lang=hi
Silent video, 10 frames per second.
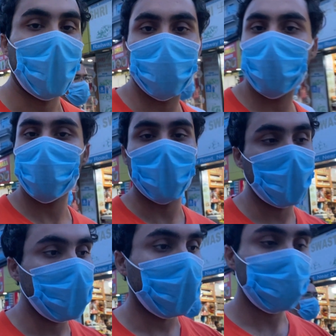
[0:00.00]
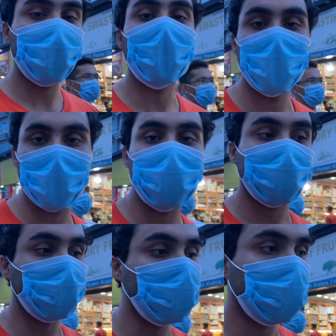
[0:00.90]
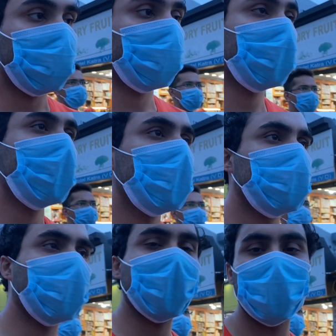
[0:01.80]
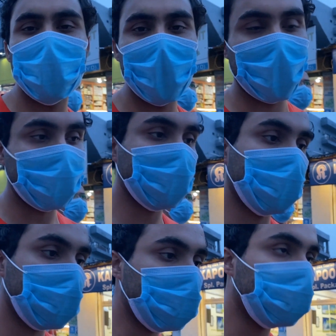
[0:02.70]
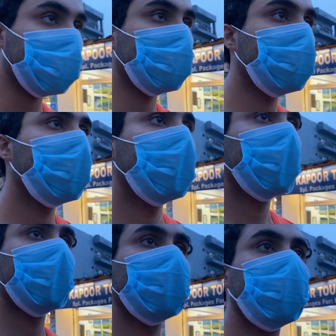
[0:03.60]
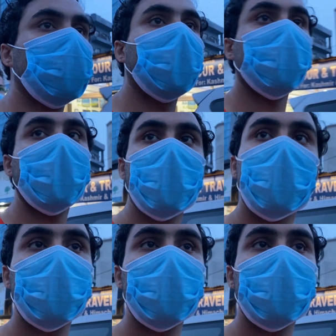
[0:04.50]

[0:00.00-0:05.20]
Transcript: अभी तो फ़िलहाल ऑफ सीज़न ही है अभी तो क्योंकि अभी भीड़ है नहीं ज़्यादा तो इसलिए हमें